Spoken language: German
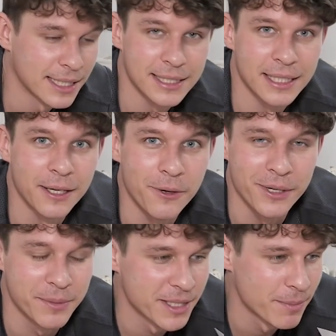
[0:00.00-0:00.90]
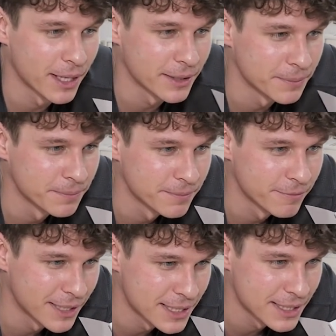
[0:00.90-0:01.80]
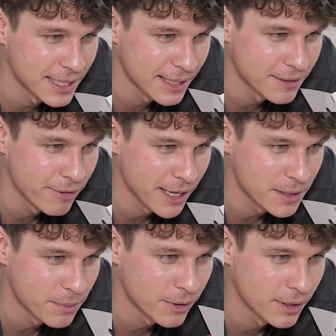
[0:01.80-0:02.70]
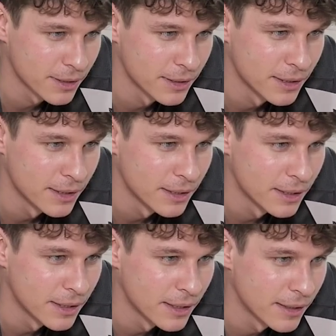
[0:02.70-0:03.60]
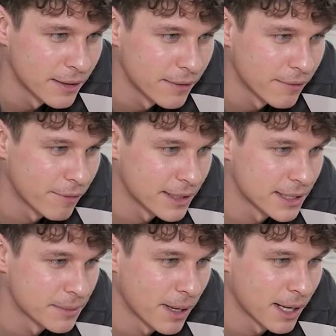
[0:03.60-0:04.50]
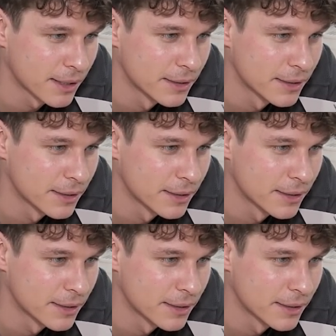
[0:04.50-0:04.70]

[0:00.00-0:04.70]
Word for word: das gucke ich mir jetzt mal an. Was denkt Facebook was ich mag.